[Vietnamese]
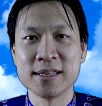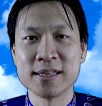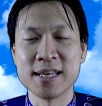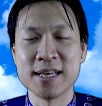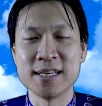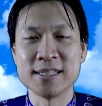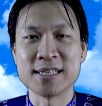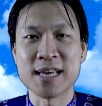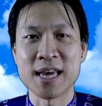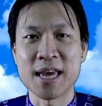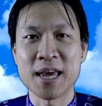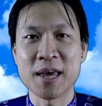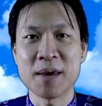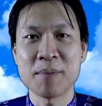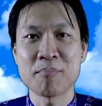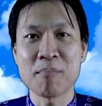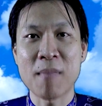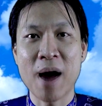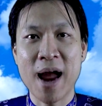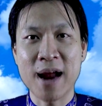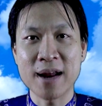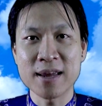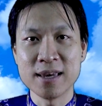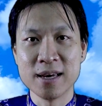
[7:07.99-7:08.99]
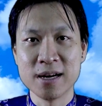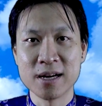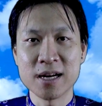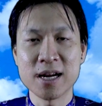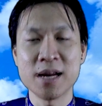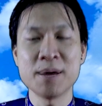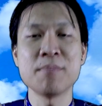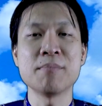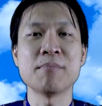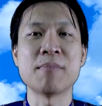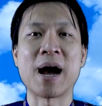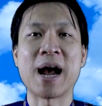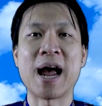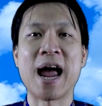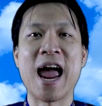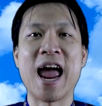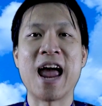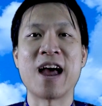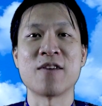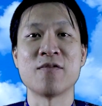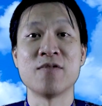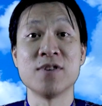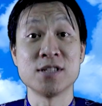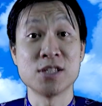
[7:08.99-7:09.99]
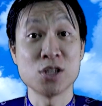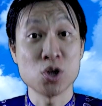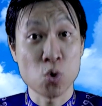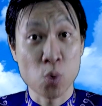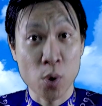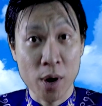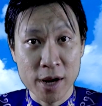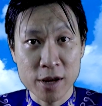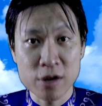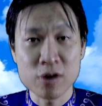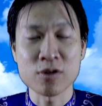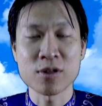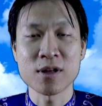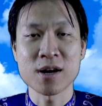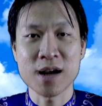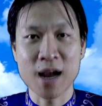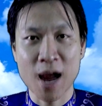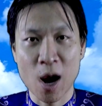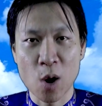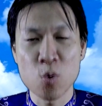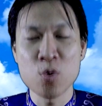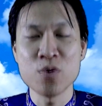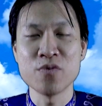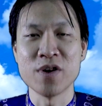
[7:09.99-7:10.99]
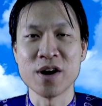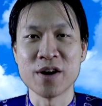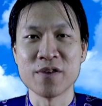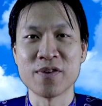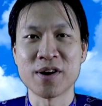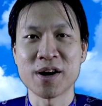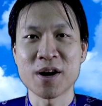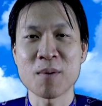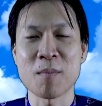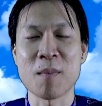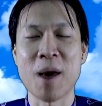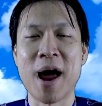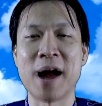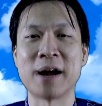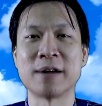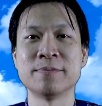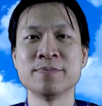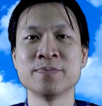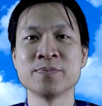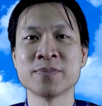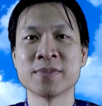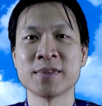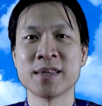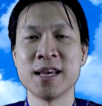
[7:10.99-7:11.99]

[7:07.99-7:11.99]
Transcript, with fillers: thì sẽ bán những cái mặt hàng về sức khỏe cho tất cả quý vị và các bạn